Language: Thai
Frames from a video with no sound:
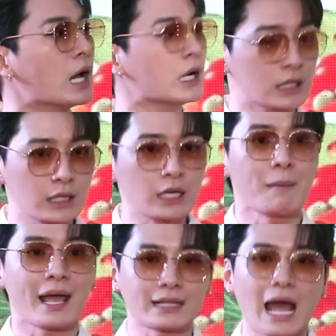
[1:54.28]
หรือ
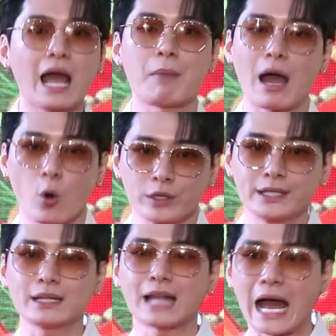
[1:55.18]
แม้กระทั่งบางคน
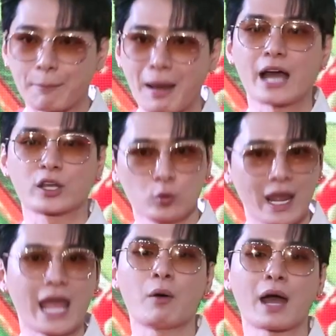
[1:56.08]
ที่ทานผักอยู่
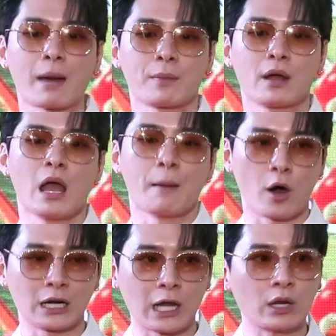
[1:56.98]
แล้วอะครับพ
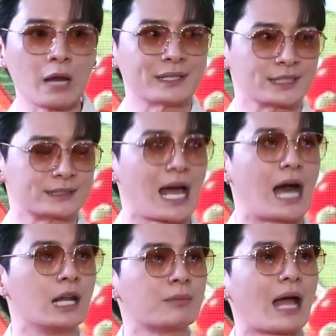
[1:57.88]
อเราเริ่มมาศึกษา
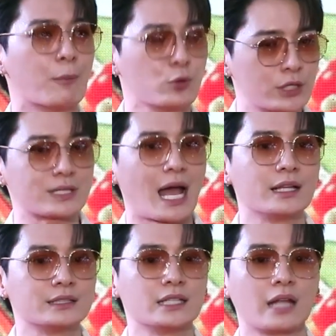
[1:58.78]
เริ่มถามผู้เชี่ยวชาญ
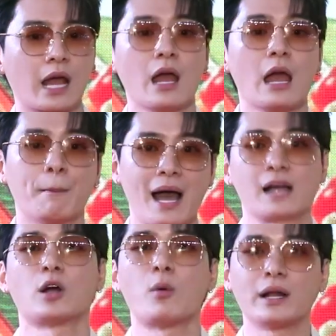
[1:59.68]
จริงๆเนี่ยผัก
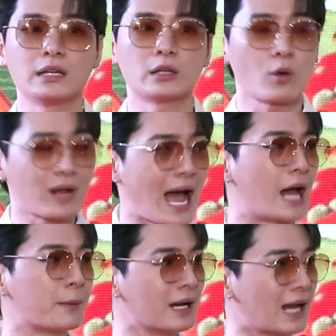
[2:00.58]
ต่อวันที่เราต้องกา
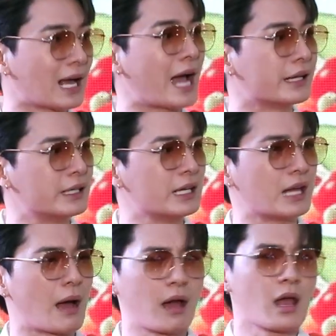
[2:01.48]
รเพื่อร่างกายที่ดี
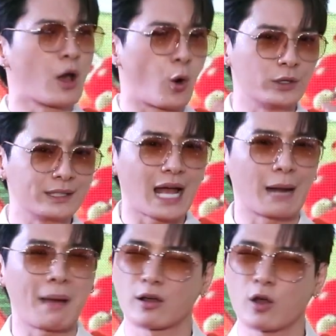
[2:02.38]
อะคนทาน
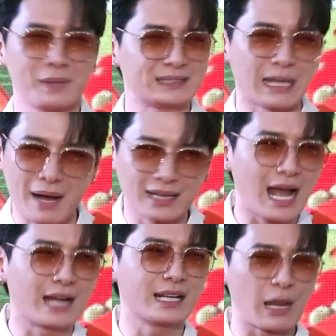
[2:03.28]
ผักก็ไม่สามารถ
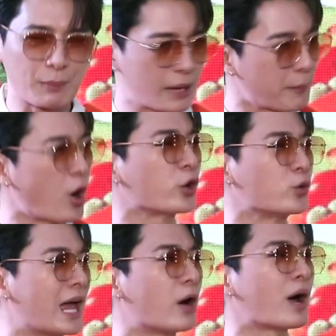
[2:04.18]
ทานได้อย่างเพียงพออ
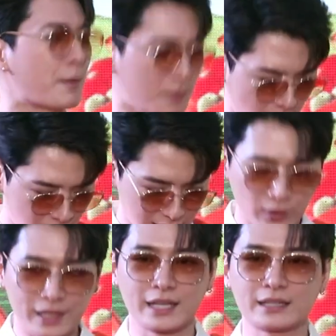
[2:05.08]
ยู่แล้วครับ เรา
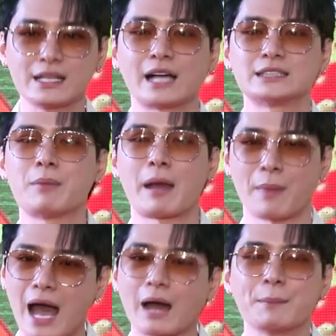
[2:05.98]
เลยคิดที่อยากจะแบบ
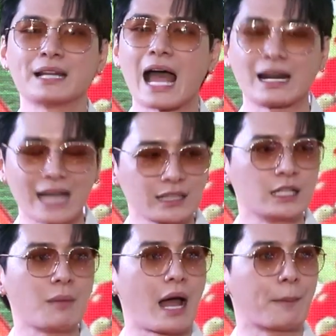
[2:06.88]
อ่ะมีทางลัด
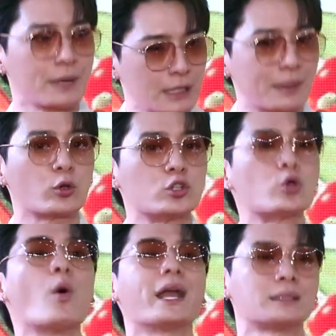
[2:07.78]
ขึ้นมา เพื่อจะเป็นตัว
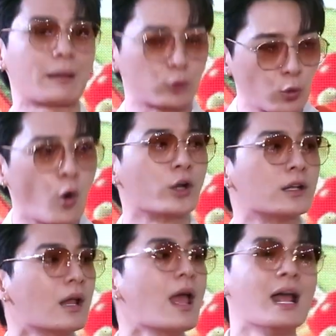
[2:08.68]
ช่วยสำหรับทุกๆคน
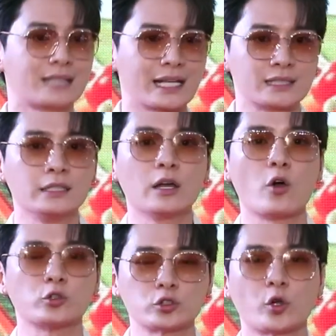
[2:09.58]
แต่สิ่งหนึ่งข
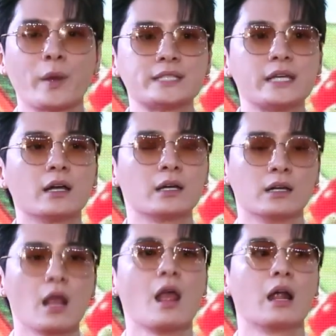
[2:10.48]
องโจโจเวจี้ก็คื
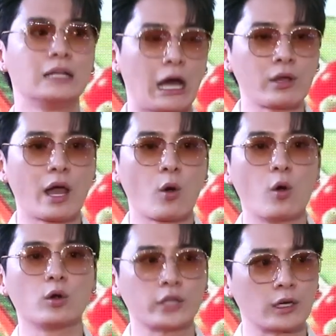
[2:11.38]
อ เรายังค
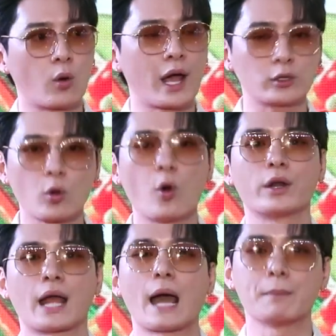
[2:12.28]
งรณรงค์ให้ทุกๆคน
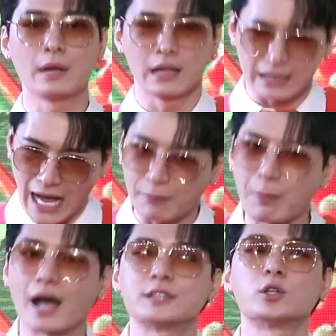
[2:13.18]
นะครับ ทาน
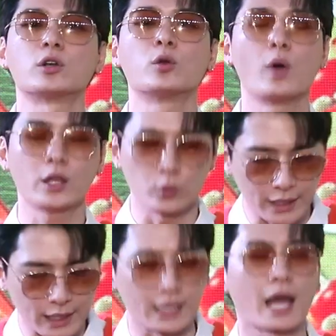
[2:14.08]
ผักสดด้วยอยู่
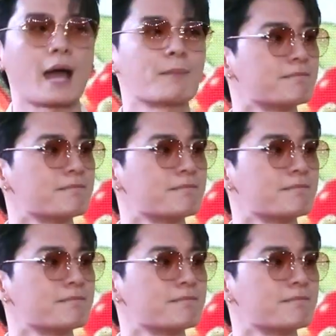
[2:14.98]
ดีนะครับ